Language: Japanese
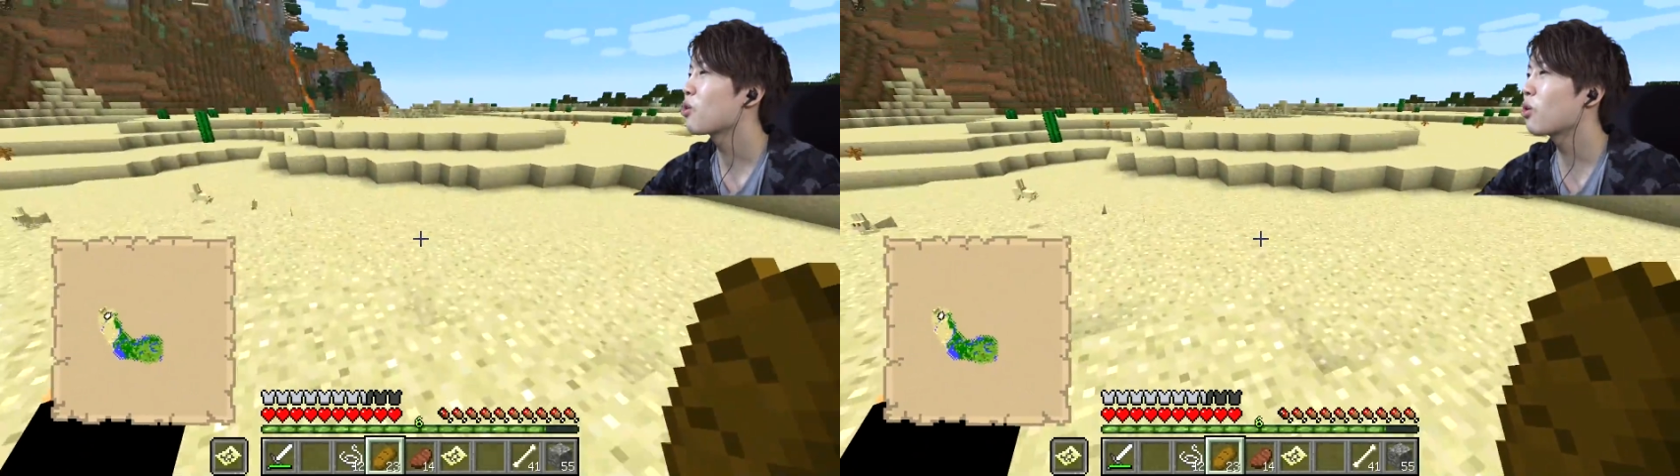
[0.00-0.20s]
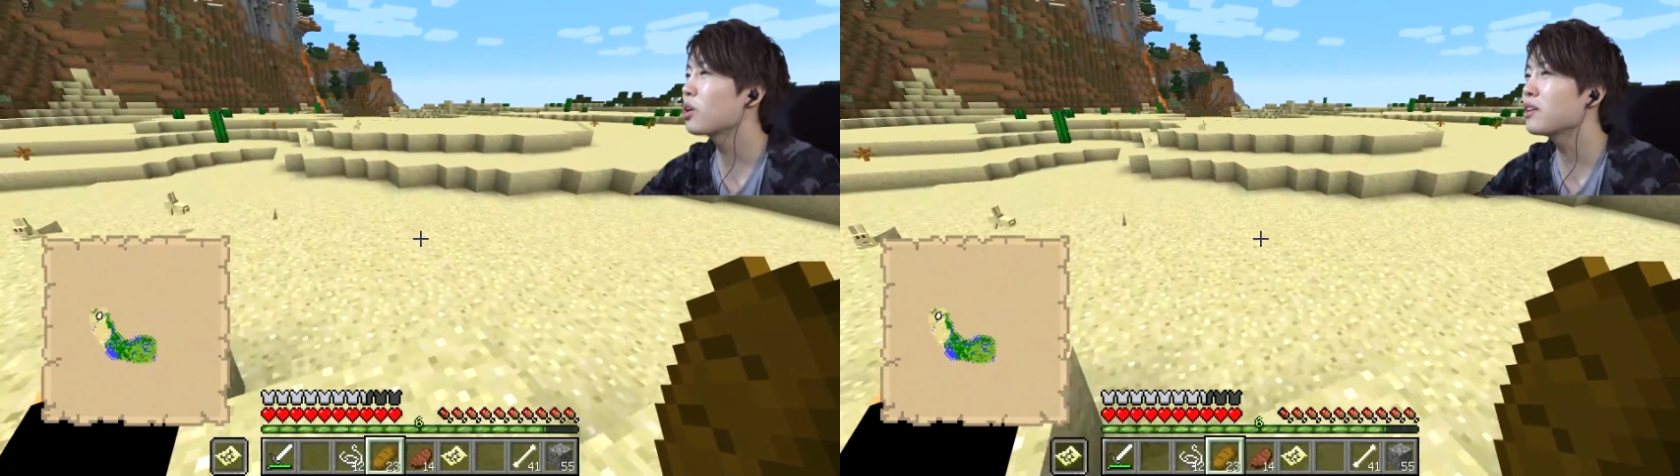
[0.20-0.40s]

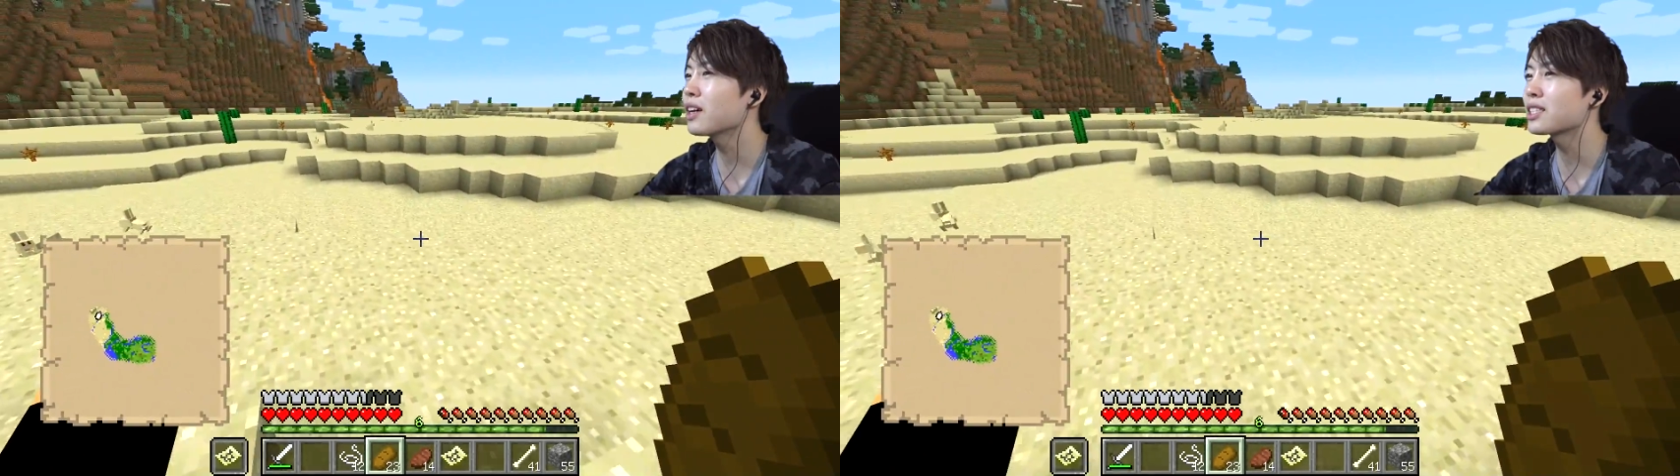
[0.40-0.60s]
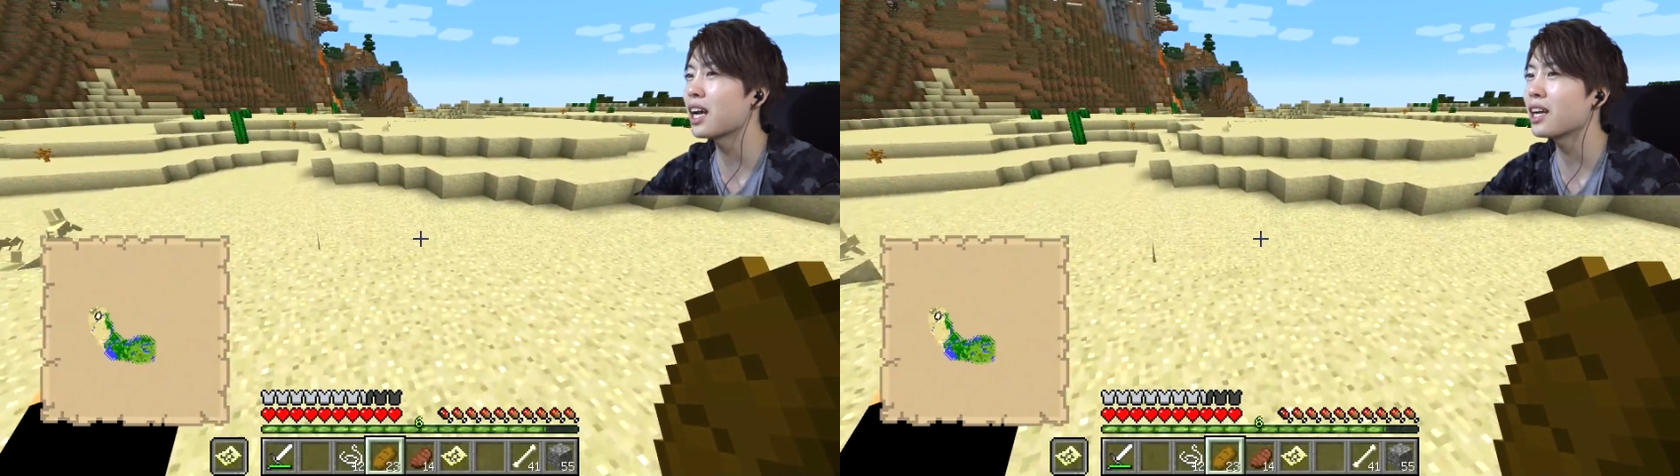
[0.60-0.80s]
ここに
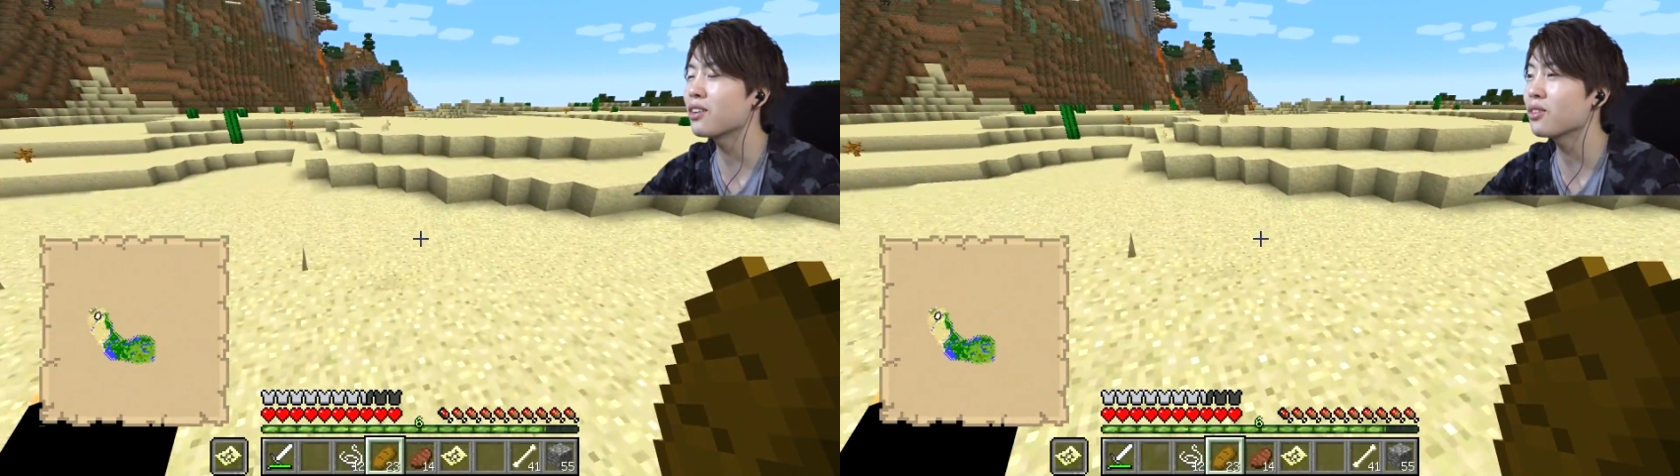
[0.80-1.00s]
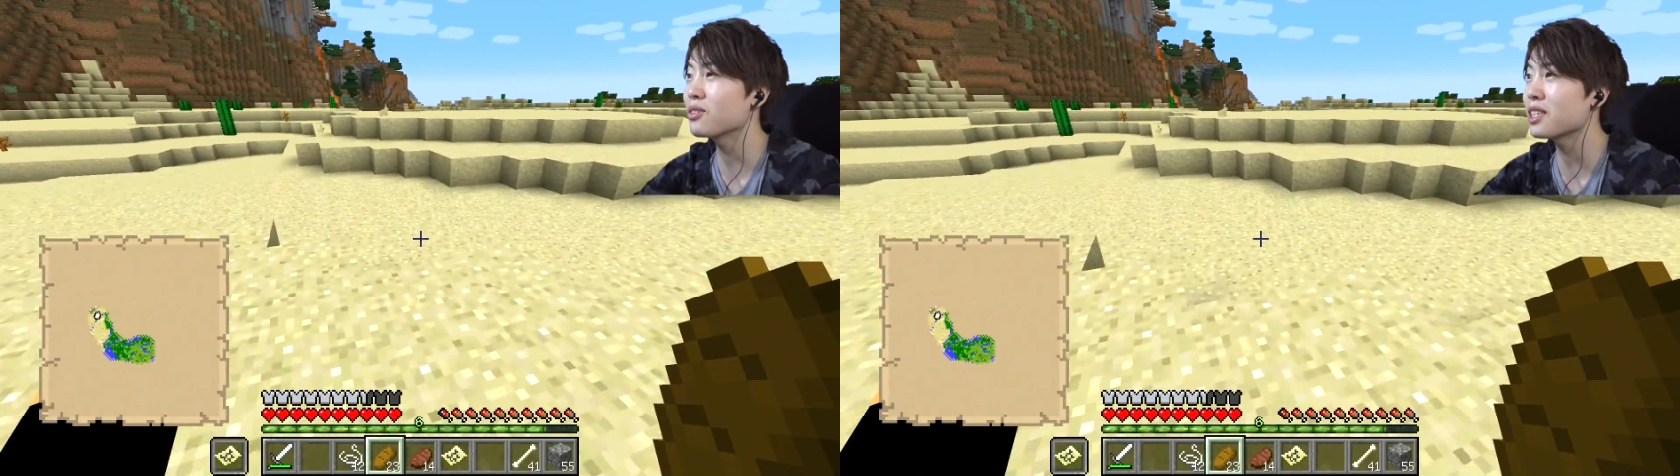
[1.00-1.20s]
は茶
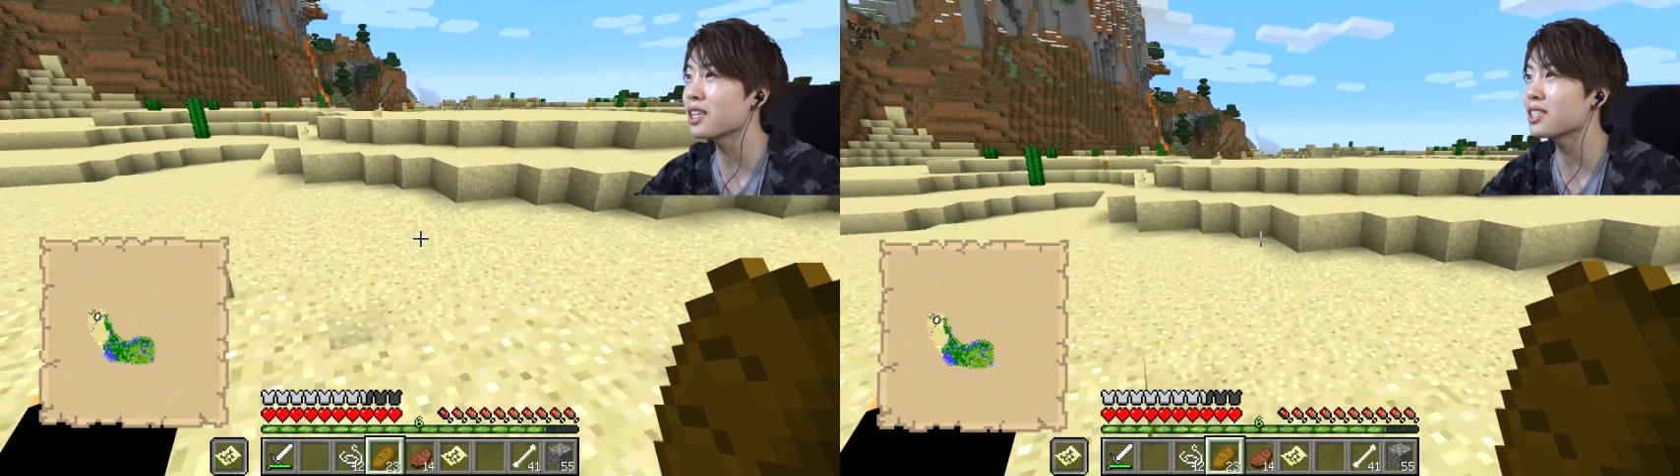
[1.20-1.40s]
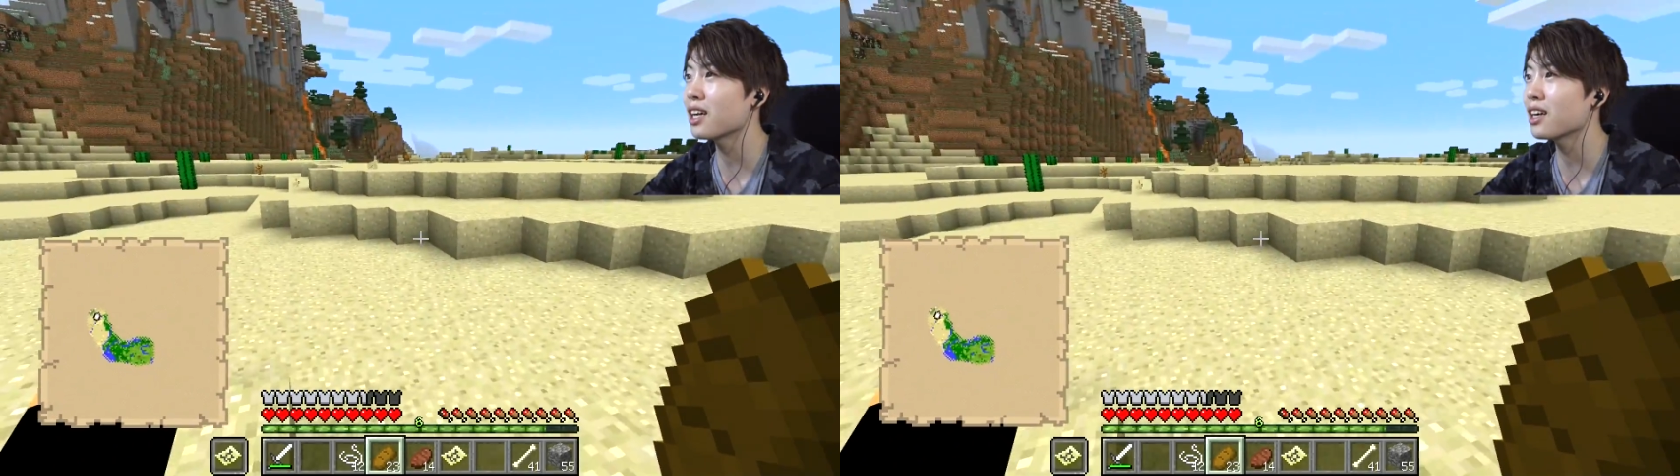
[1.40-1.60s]
色のうさ
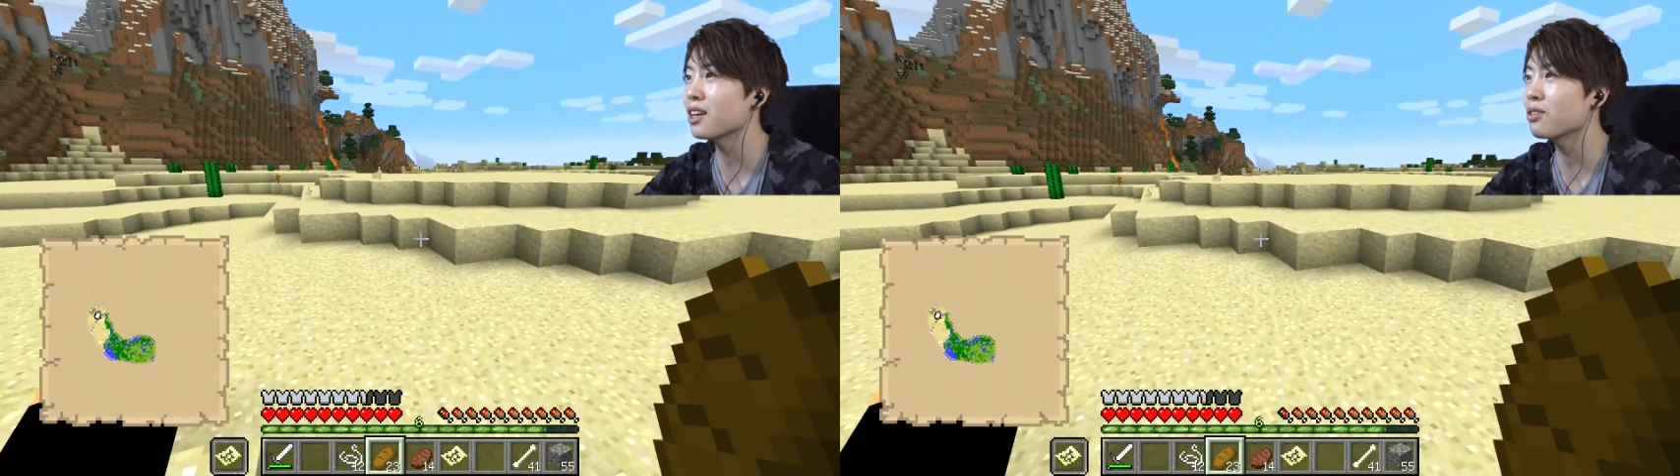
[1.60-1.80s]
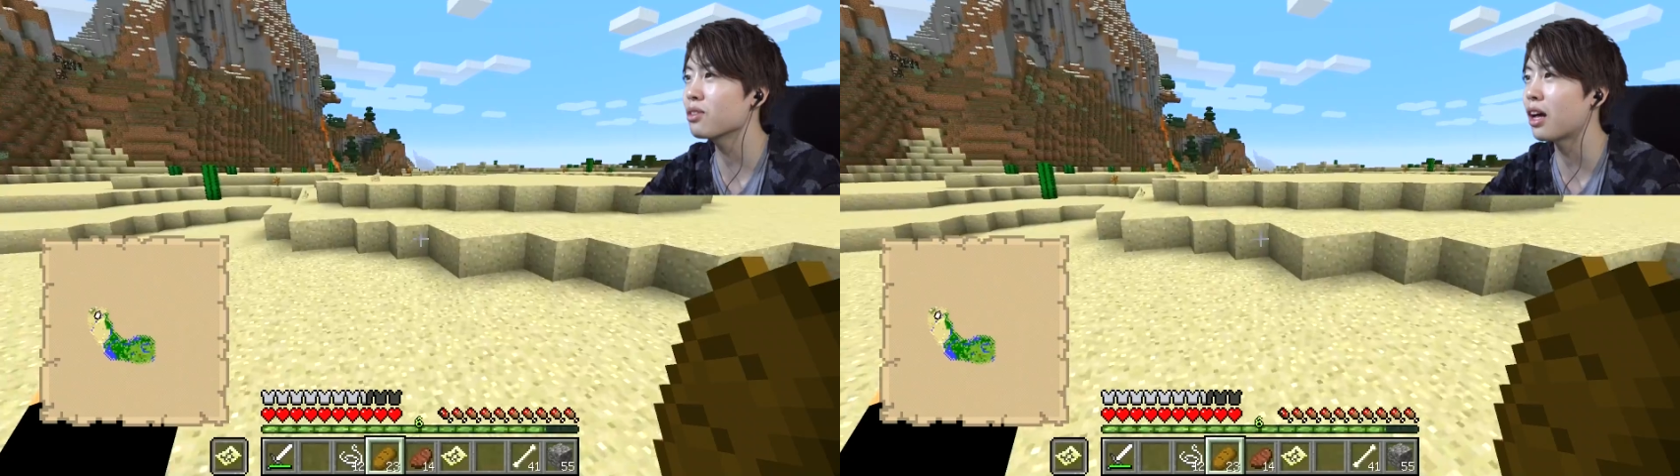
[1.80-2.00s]
ぎさんが
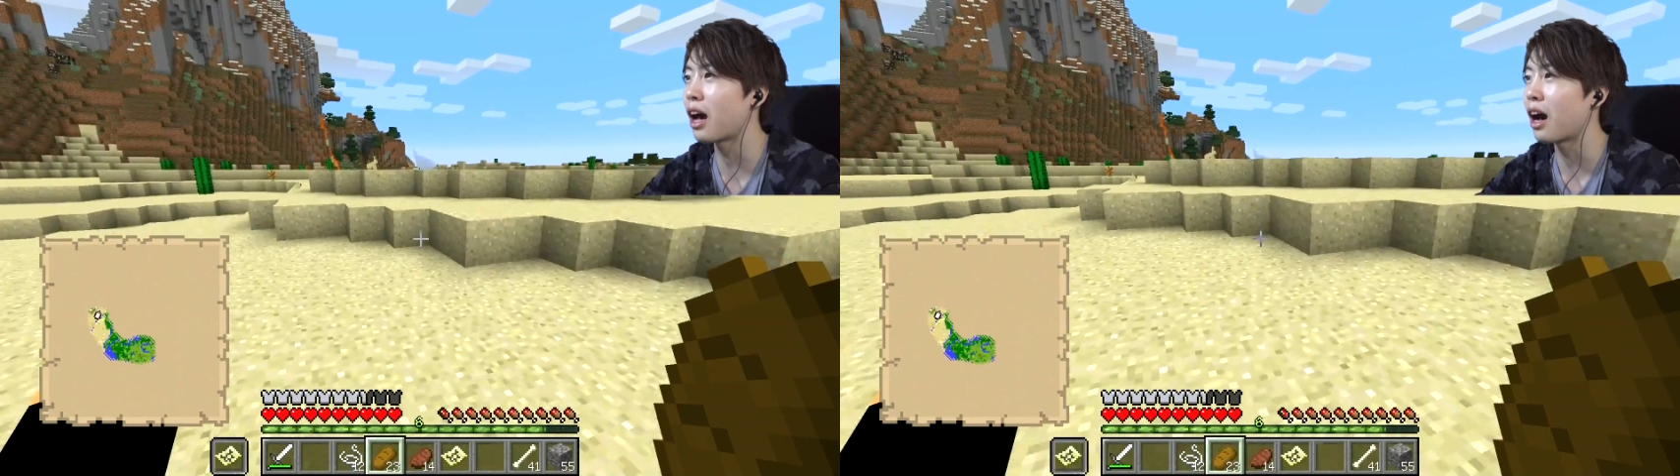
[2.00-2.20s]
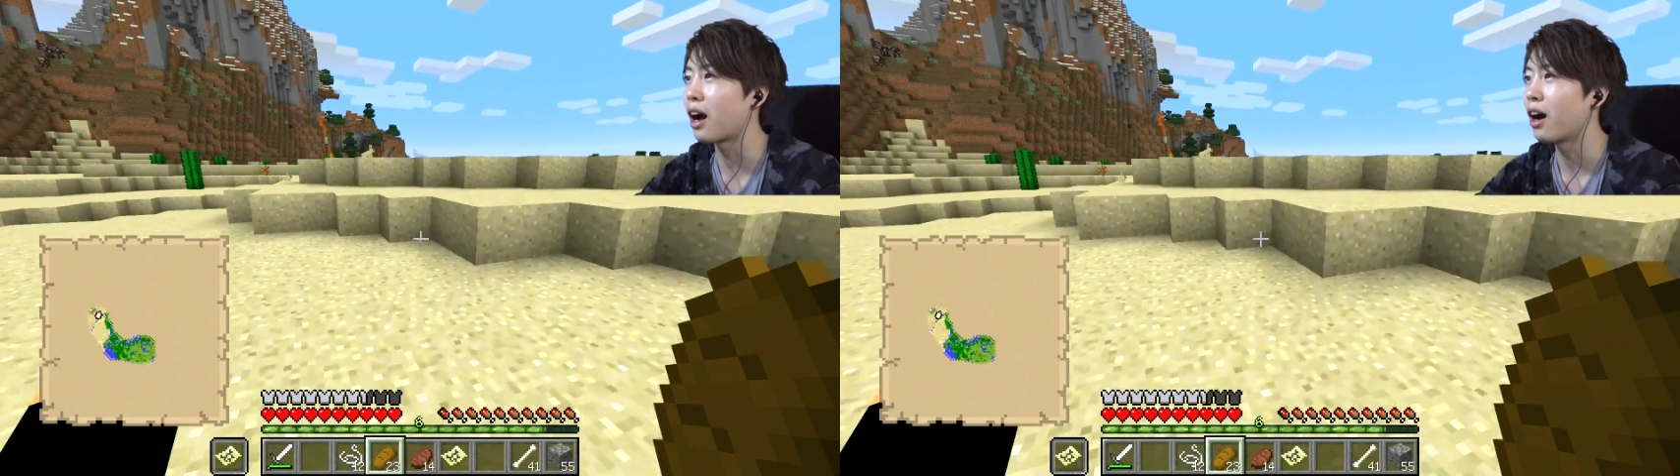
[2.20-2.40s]
いるん
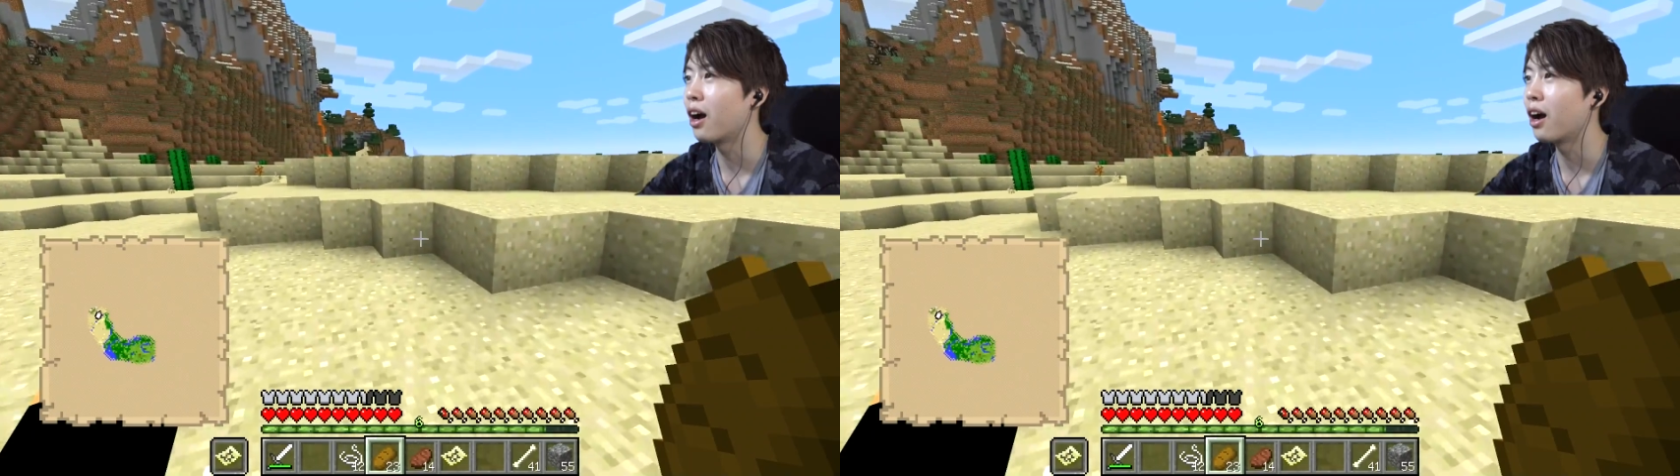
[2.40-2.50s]
だ。